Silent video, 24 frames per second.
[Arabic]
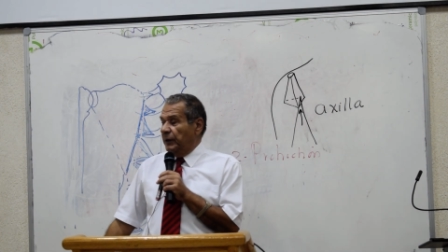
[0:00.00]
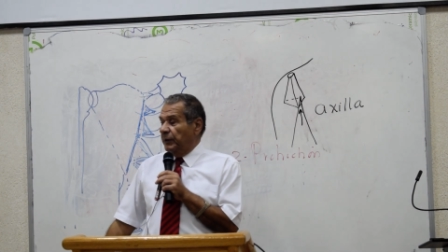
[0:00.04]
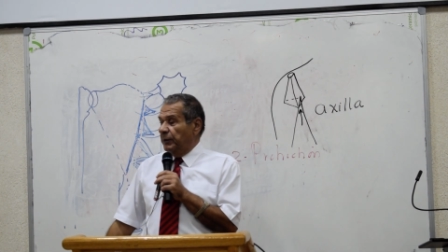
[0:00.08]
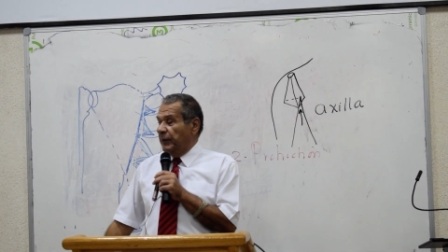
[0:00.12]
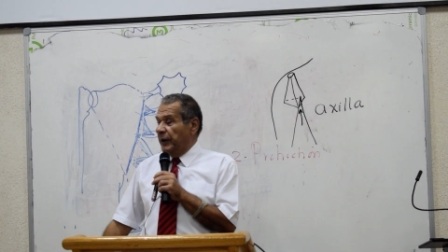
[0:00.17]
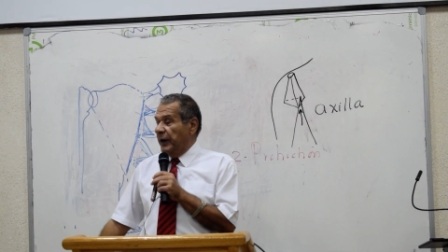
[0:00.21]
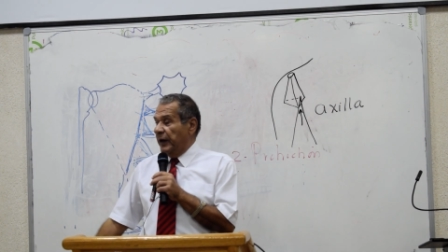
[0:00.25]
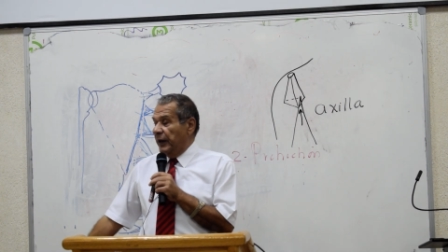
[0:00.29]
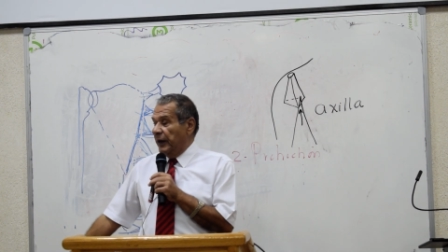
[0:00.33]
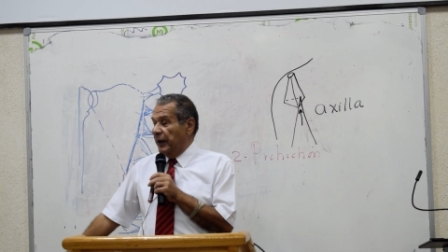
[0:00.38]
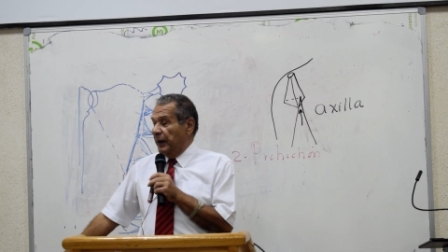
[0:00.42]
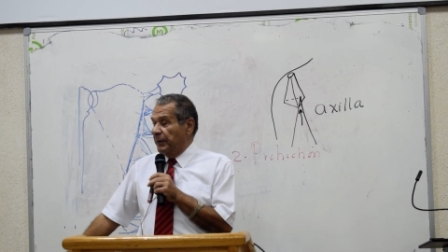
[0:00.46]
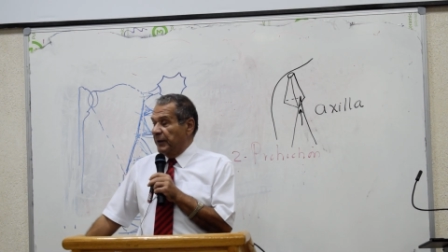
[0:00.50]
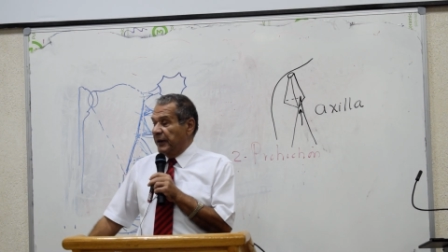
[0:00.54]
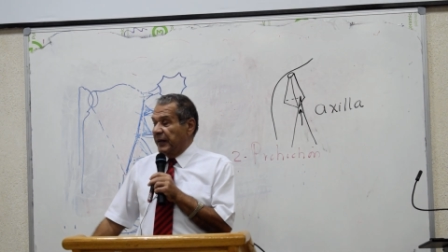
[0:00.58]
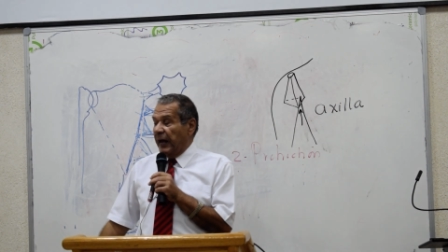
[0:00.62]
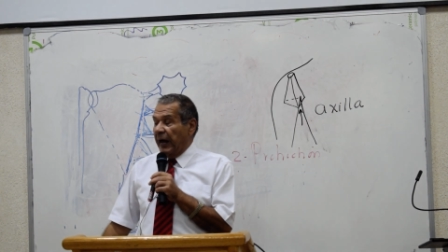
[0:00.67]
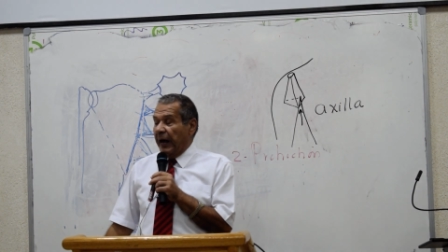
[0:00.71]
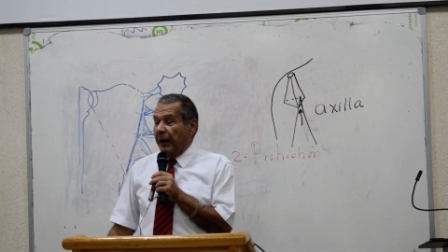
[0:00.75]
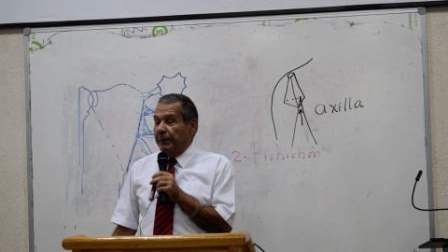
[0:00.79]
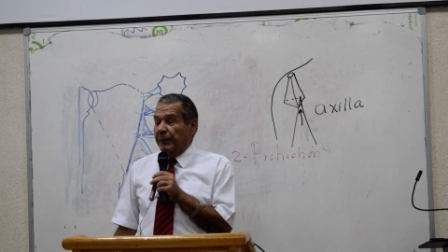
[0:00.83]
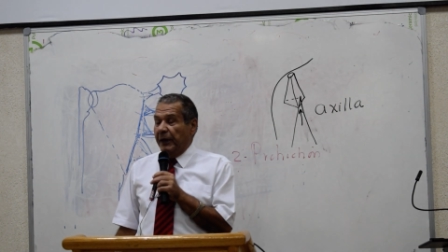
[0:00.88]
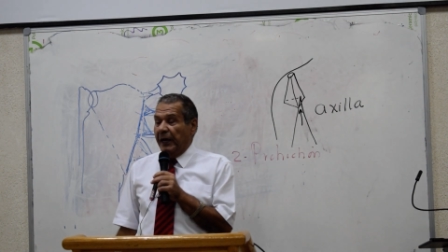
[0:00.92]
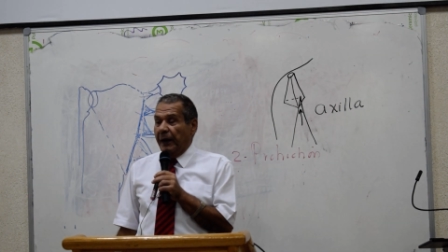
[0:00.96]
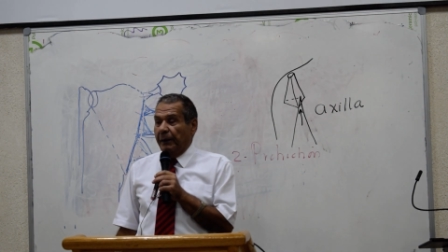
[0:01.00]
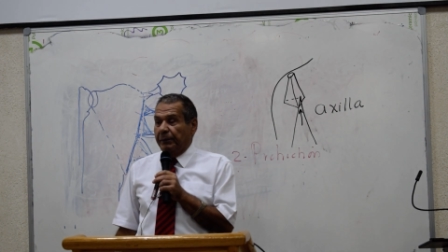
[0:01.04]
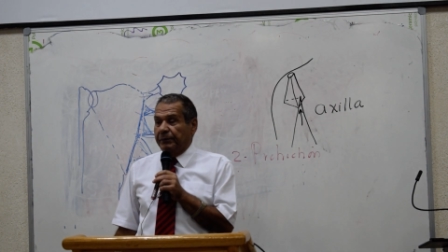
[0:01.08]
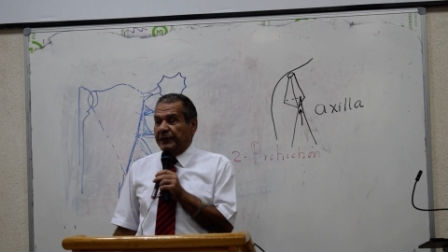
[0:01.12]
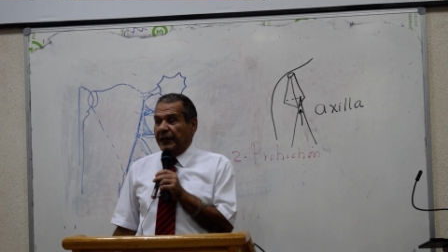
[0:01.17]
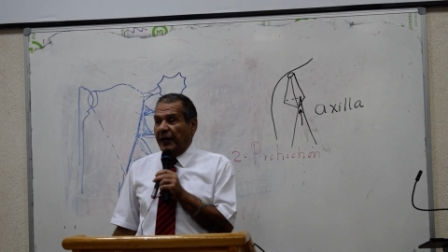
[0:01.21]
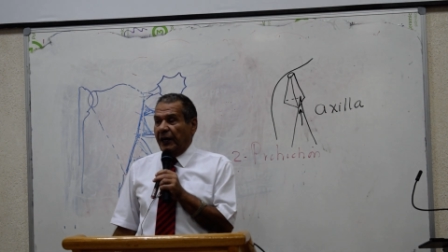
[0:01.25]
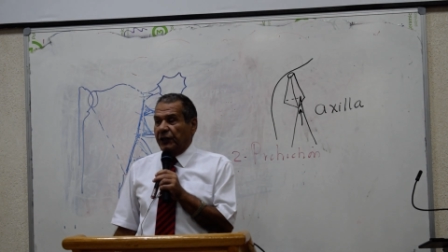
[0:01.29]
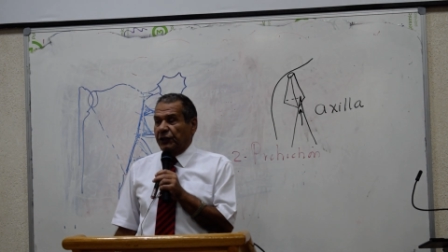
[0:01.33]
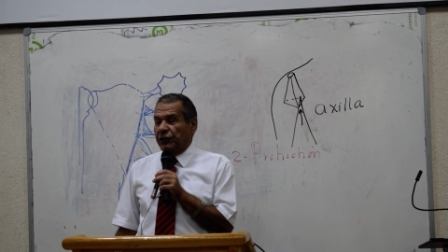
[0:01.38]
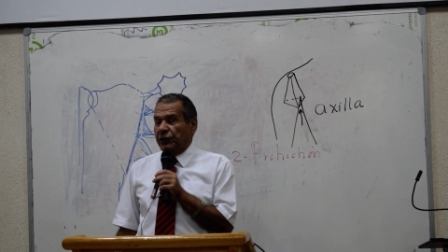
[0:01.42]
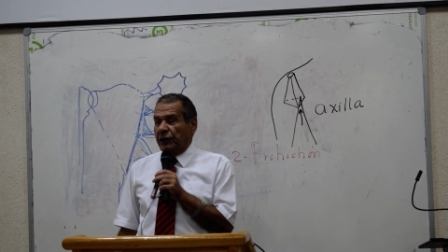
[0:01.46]
لما اعمل
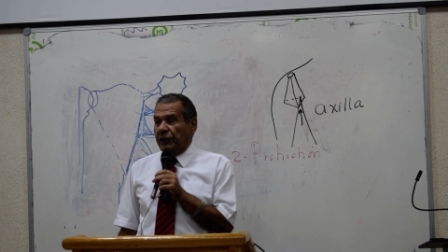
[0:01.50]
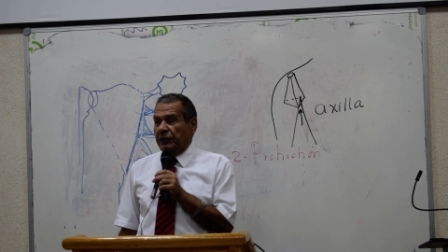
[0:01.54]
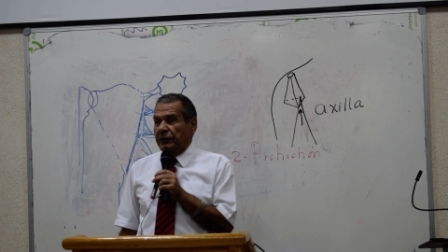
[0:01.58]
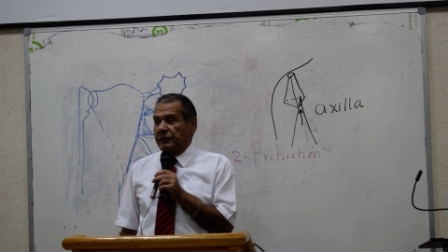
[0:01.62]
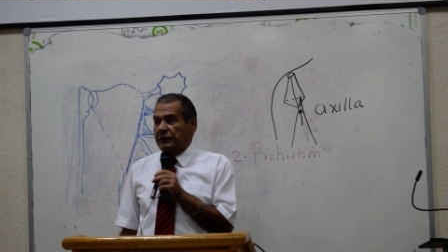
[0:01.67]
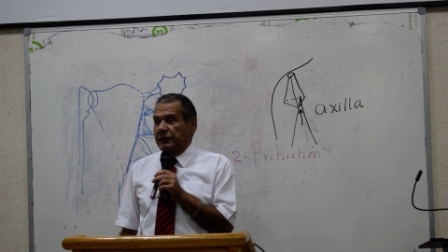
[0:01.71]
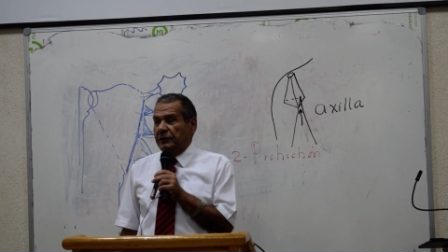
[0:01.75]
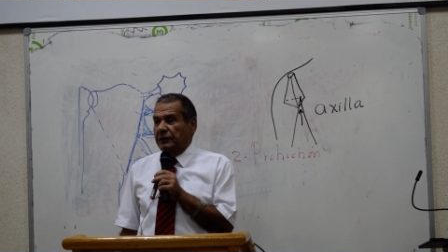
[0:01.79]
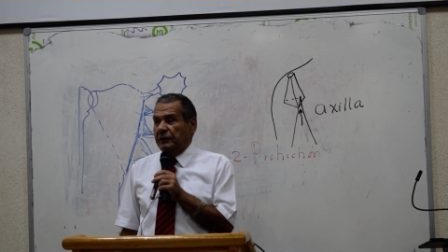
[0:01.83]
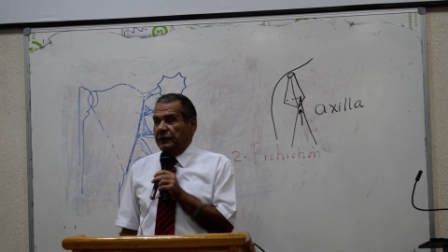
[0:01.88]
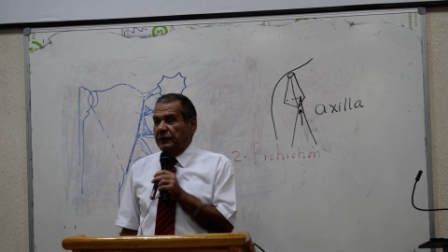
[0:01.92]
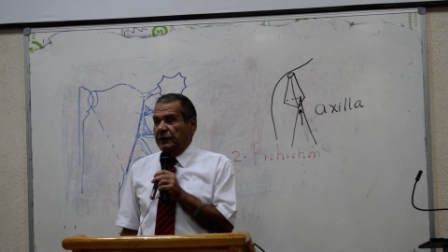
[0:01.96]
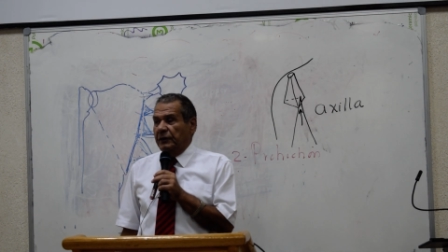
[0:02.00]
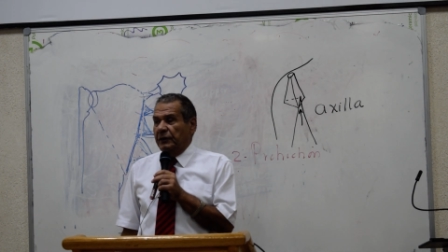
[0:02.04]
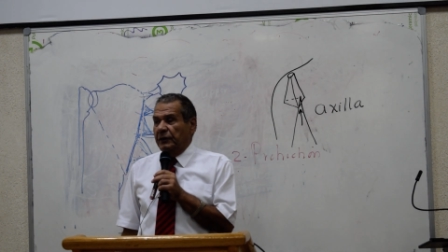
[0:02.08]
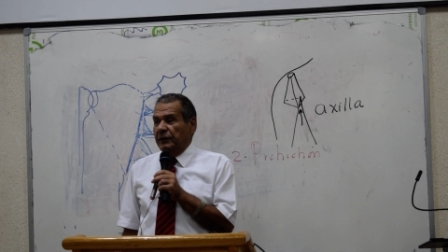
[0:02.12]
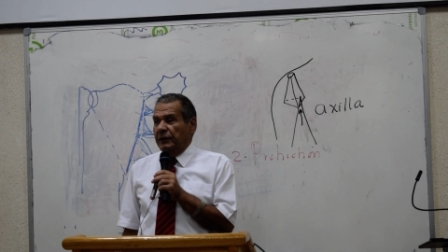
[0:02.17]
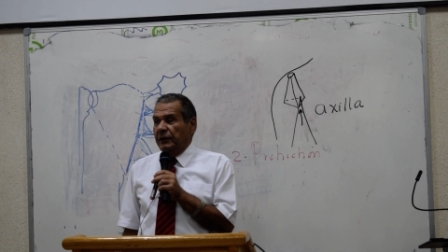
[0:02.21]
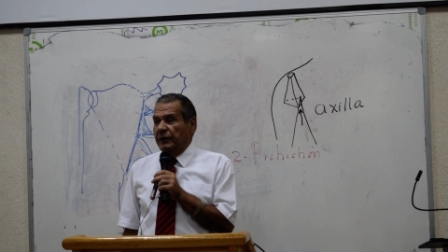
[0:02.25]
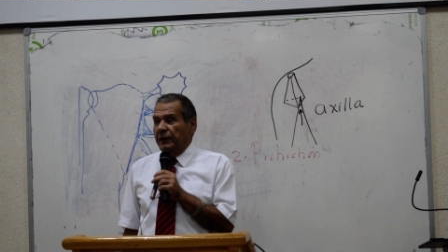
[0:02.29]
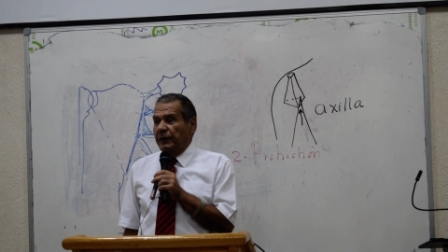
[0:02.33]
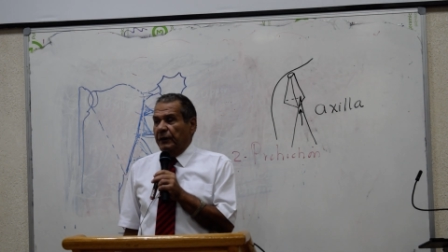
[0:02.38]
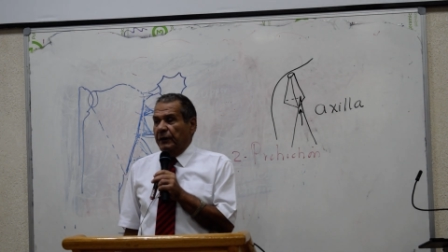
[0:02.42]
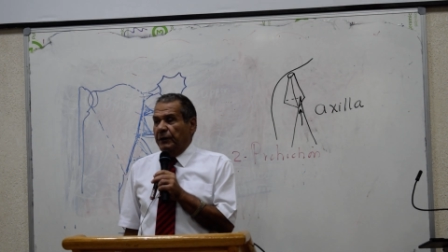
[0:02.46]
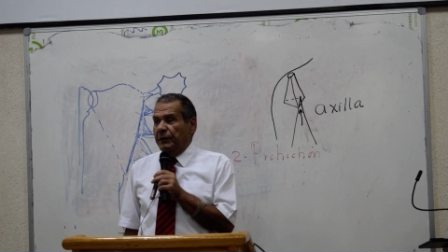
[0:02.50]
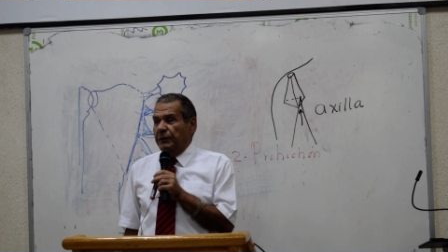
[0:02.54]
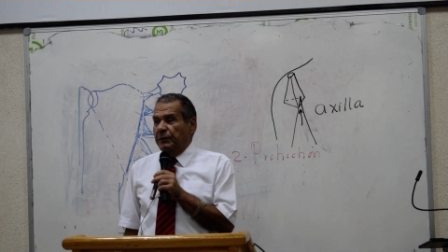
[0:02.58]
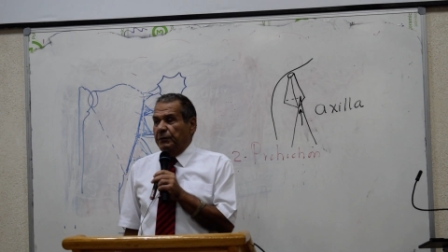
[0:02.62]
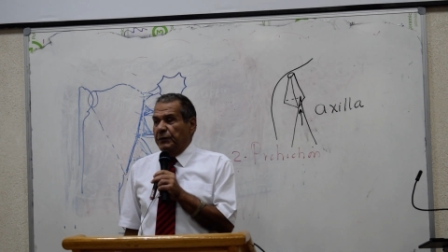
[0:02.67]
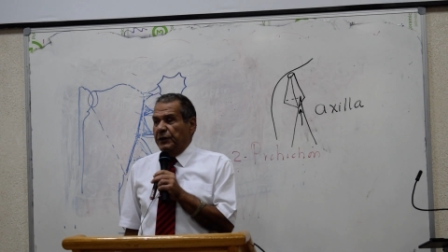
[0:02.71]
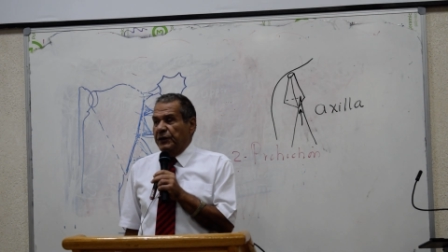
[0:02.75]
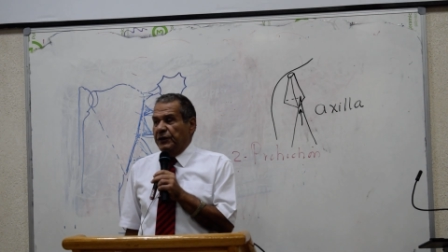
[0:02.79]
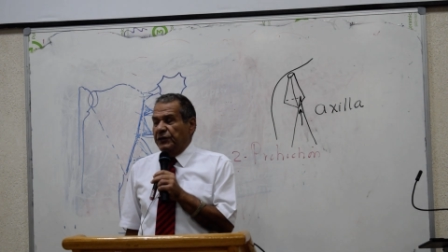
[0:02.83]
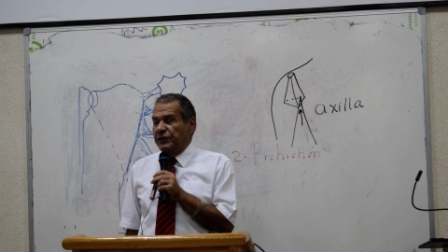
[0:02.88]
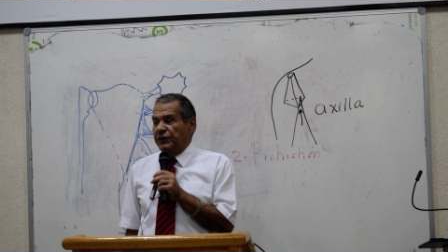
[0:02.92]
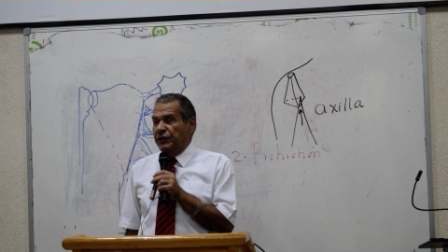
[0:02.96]
ابدكشن
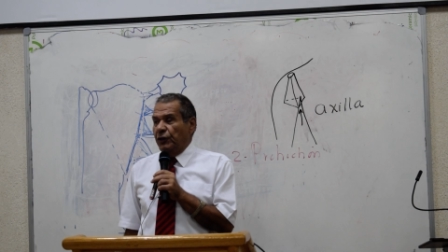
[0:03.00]
من